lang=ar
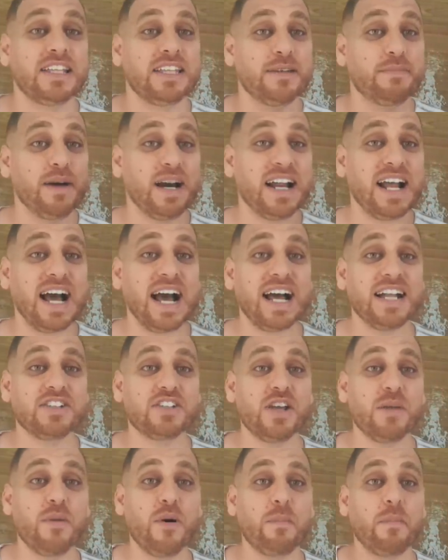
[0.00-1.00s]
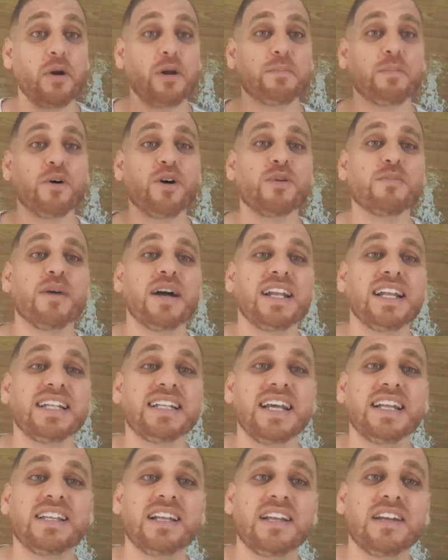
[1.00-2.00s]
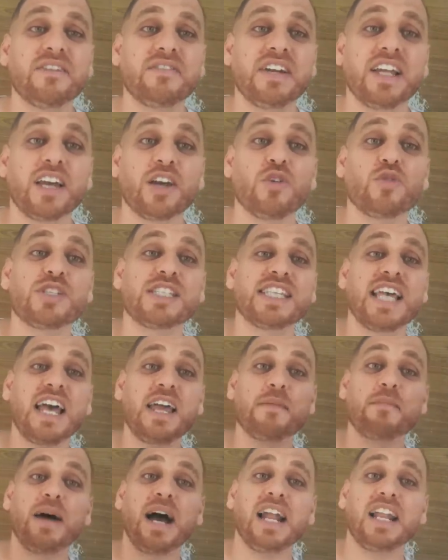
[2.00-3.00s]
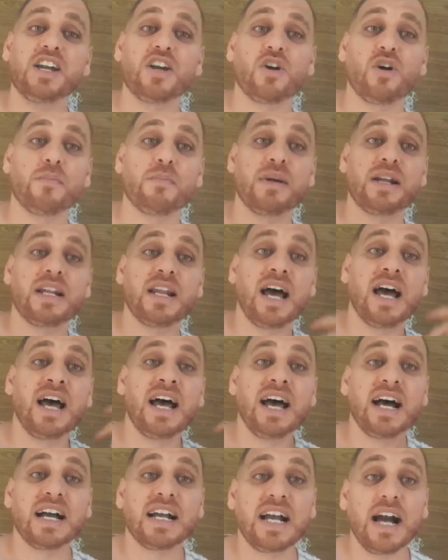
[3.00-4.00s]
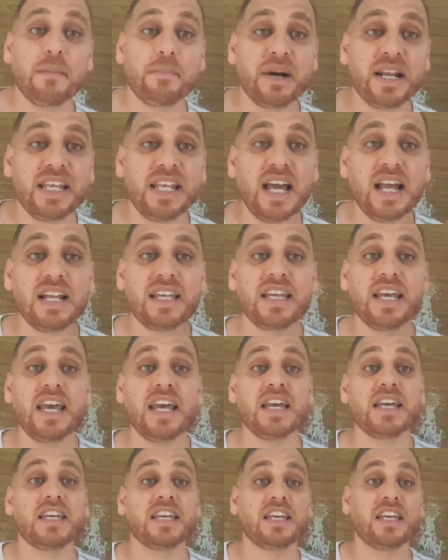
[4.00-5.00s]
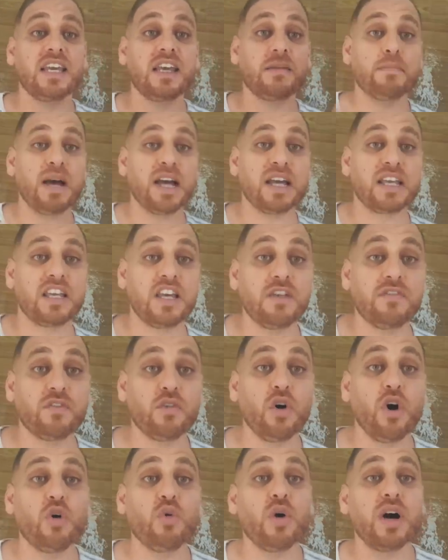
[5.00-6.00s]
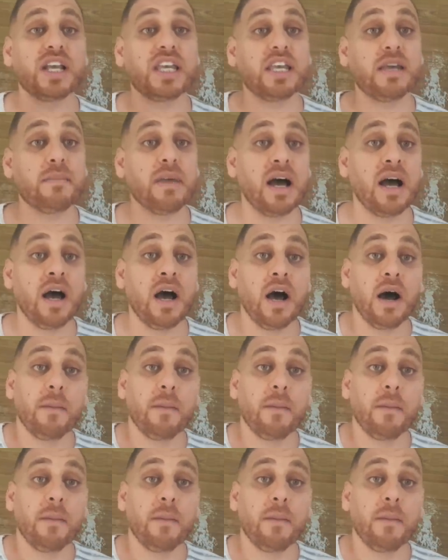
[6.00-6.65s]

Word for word: برا عاد جيبوا بول بوجبا للنادي الافريقي وسايب عليكم من جابرييل كي كيما كيف وهو كيما